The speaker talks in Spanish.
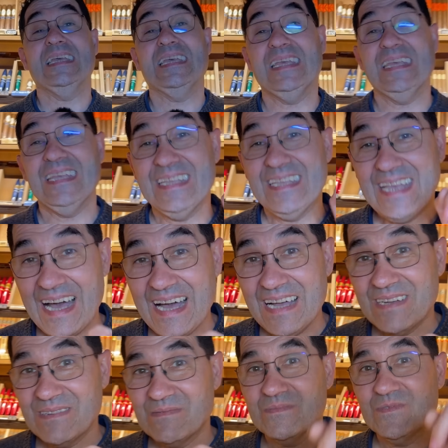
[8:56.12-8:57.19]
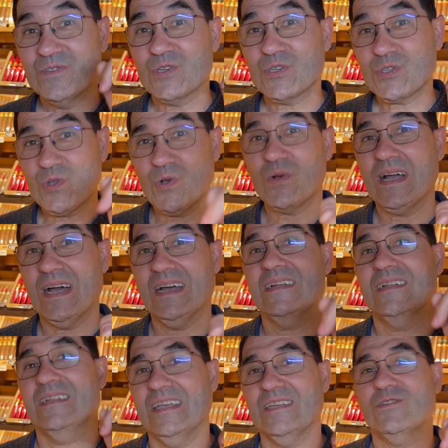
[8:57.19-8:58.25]
Y ya nos toca
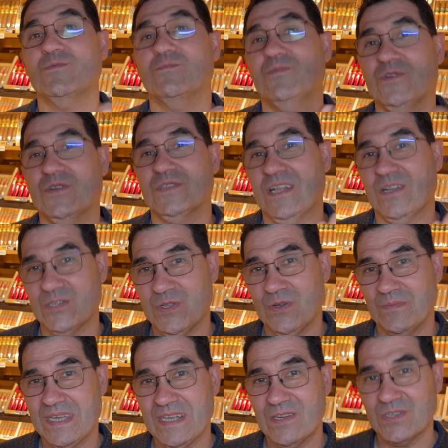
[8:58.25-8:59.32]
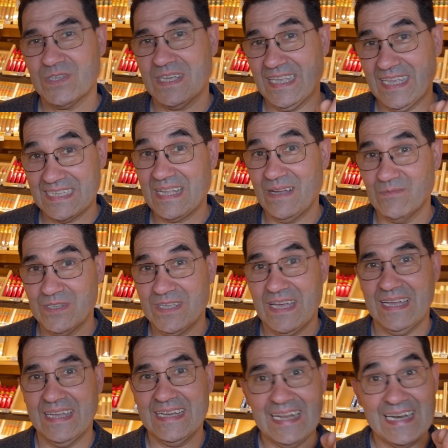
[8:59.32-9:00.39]
esos puros de los domingos, que ya estamos
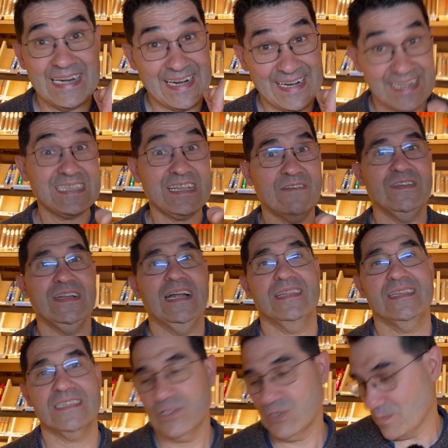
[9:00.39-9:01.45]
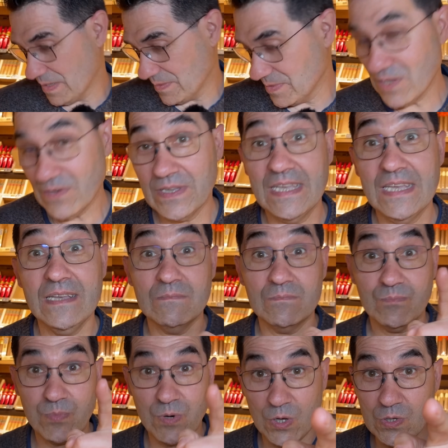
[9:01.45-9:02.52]
ya en la recta final de este super vídeo y
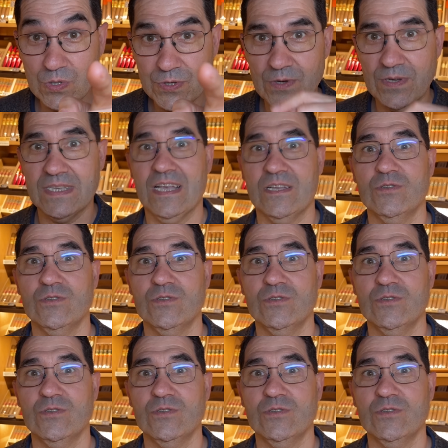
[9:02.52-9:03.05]
pronto esas